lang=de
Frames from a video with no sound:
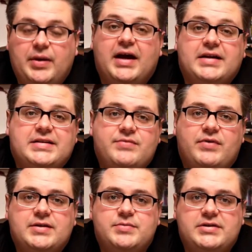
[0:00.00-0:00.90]
Pirate nehmen,
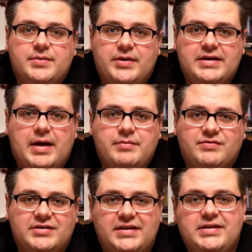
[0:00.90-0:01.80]
weil ich mich hier bei den Namen
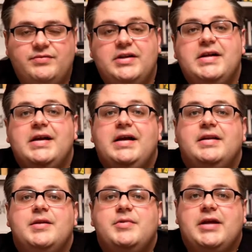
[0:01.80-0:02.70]
nicht verzetteln will.
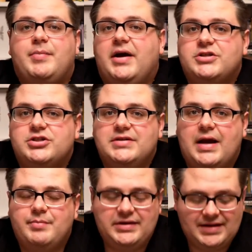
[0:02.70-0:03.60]
Denn mit japanischen
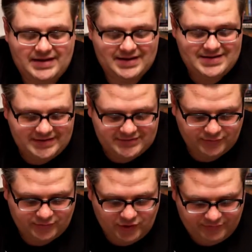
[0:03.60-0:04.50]
Namen bin ich leider nicht so
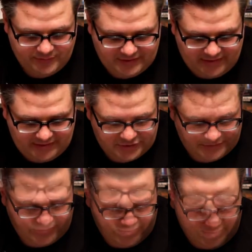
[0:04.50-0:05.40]
firm wie mit den
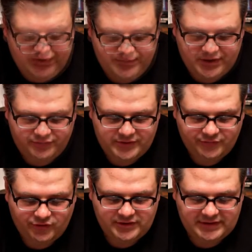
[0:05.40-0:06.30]
englischen. Wir haben hier einen Film
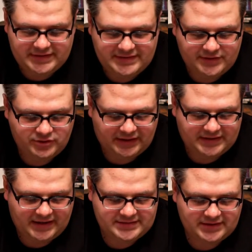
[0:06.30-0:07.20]
von Hideo
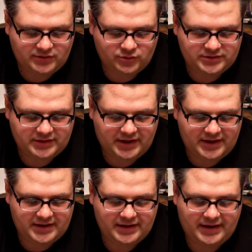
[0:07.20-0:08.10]
Nakata und
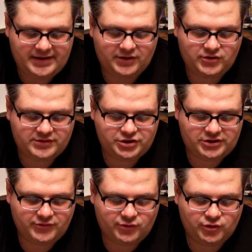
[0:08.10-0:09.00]
äh, nach einer
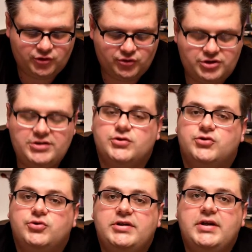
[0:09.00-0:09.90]
Kurzgeschichte von Koji
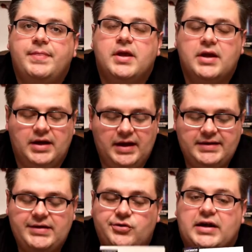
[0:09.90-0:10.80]
Suzuki. Äh,
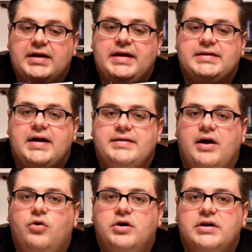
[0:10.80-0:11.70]
Hideo Nakata hat
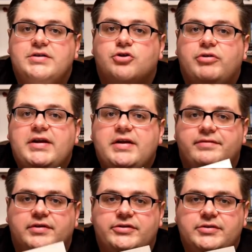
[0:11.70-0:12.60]
auch The Ring
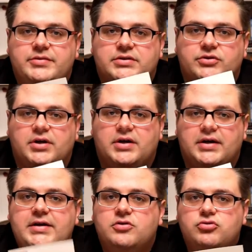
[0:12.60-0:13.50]
verfilmt
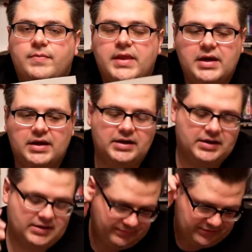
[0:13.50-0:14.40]
oder Ringu,
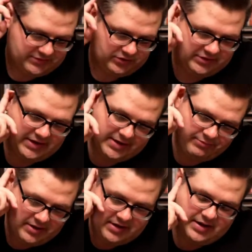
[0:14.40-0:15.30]
äh, das Original.
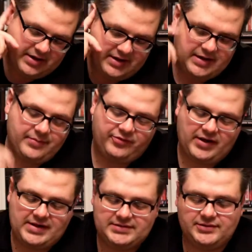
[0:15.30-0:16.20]
Äh,
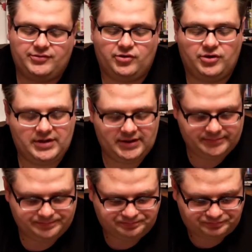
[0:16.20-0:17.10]
ebenfalls von
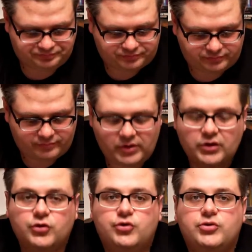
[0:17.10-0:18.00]
ähm,
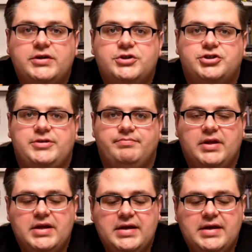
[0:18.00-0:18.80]
Suzuki geschrieben.